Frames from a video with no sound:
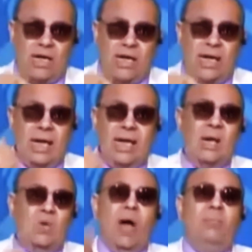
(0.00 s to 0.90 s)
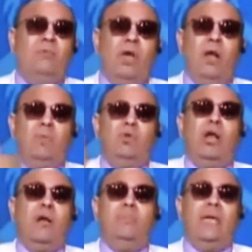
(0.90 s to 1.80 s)
ايه وقام ضرب
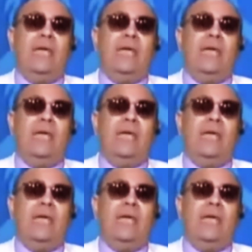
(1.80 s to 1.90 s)
وضرب